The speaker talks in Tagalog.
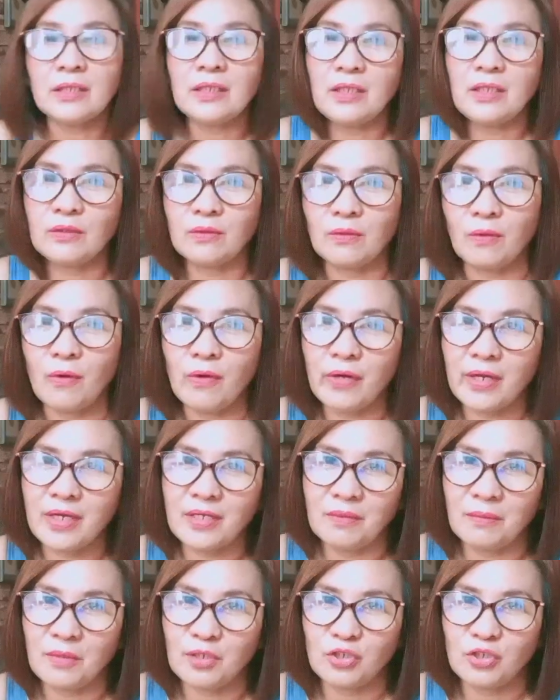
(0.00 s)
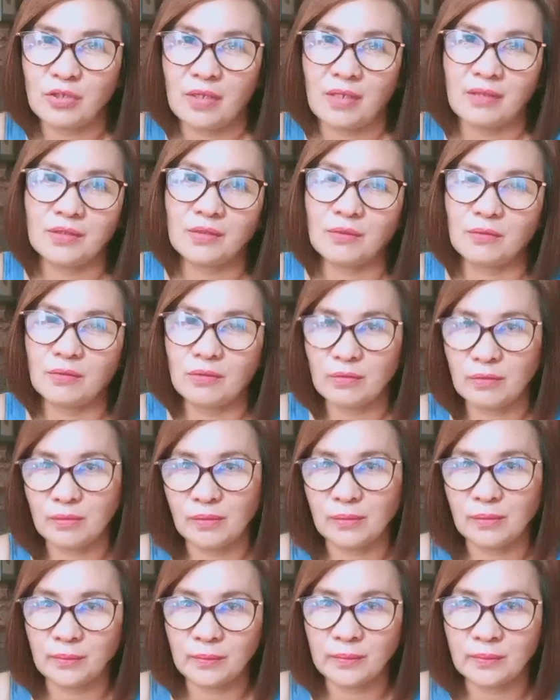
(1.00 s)
dito, okay naman siya. So, nung
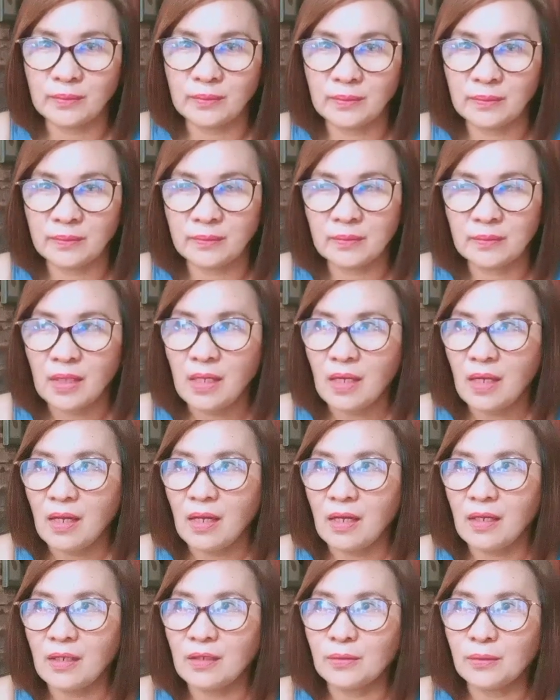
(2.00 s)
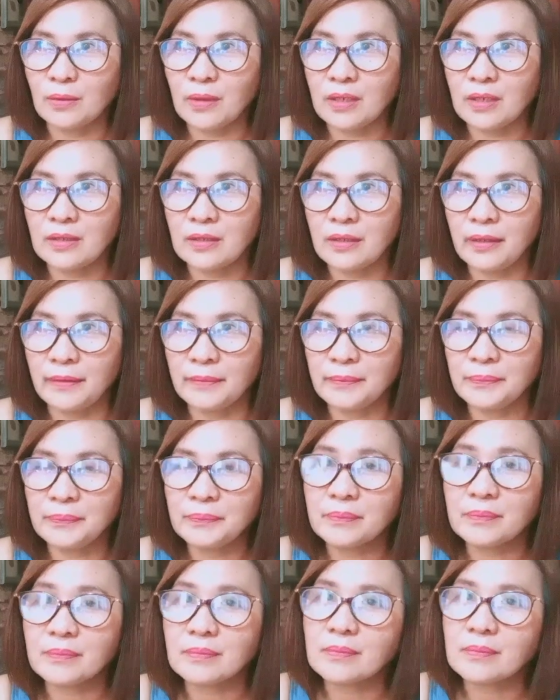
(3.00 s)
ay yung
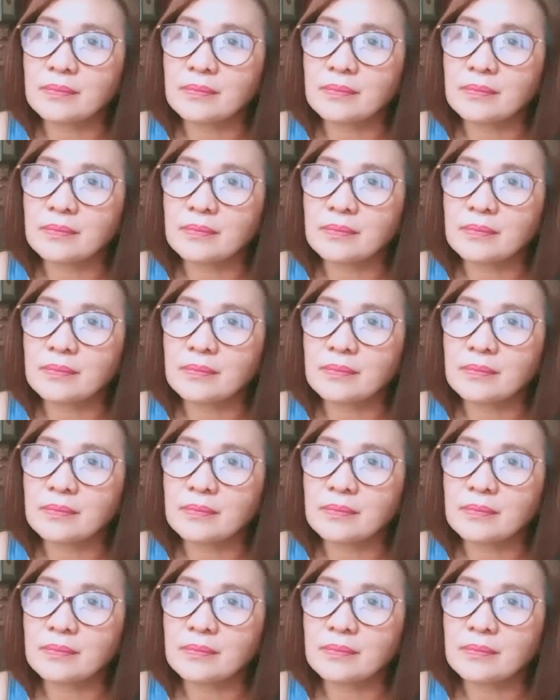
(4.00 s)
kanyang